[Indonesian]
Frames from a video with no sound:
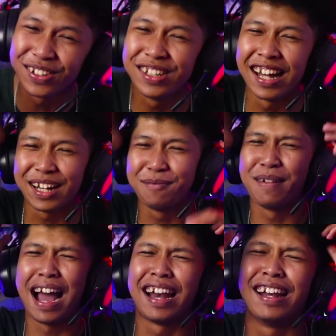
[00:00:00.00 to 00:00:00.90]
itu dari
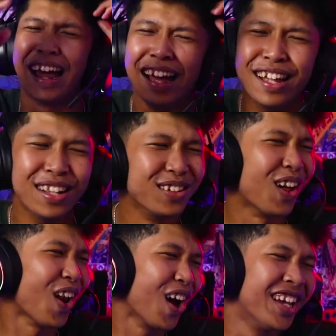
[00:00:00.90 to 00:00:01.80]
mana
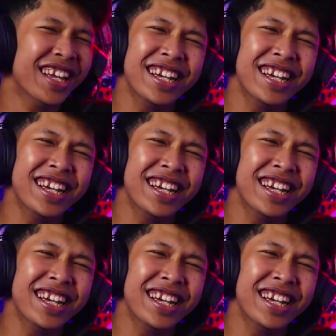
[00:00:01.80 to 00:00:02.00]
tolong